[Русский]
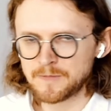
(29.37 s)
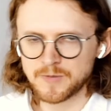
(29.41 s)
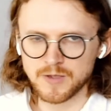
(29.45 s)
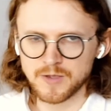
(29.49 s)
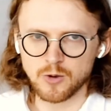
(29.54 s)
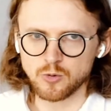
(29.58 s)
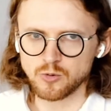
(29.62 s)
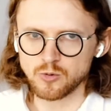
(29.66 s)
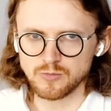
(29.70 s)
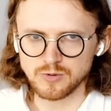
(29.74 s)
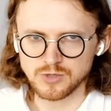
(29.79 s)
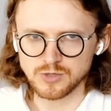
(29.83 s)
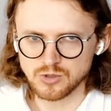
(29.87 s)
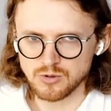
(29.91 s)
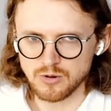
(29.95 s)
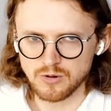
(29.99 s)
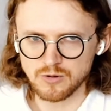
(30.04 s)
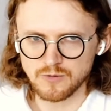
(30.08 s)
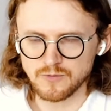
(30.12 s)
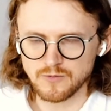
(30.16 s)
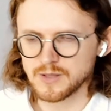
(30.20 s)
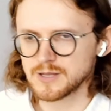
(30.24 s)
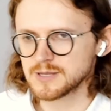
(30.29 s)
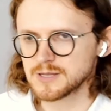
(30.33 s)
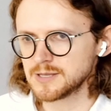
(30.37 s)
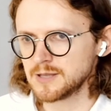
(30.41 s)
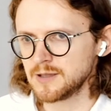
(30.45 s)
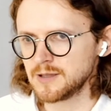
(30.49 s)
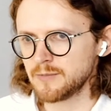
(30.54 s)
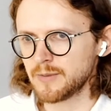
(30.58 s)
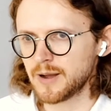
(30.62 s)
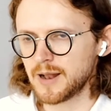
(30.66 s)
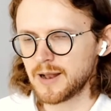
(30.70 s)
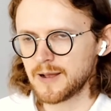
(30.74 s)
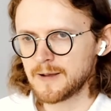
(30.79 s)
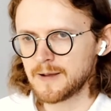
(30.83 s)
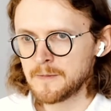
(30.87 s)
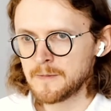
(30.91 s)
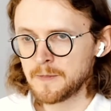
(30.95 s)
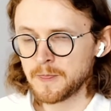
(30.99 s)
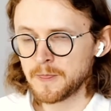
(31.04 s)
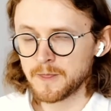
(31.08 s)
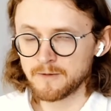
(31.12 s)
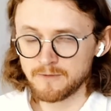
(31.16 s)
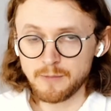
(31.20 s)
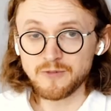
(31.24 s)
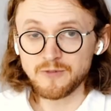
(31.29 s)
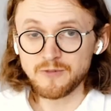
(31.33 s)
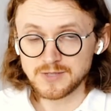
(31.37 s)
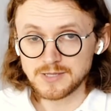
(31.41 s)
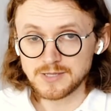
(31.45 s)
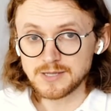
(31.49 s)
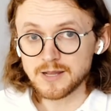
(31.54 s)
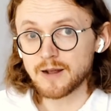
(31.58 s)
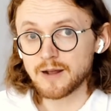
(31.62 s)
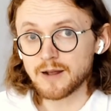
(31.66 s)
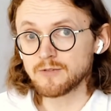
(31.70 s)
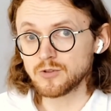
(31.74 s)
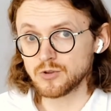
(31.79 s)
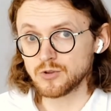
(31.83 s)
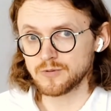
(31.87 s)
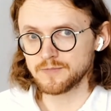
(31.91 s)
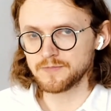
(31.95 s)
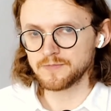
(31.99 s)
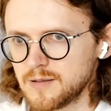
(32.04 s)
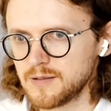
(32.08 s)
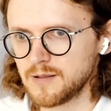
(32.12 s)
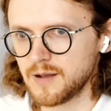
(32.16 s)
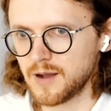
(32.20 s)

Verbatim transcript: какую бы сторону вы ни занимали. Вам все равно.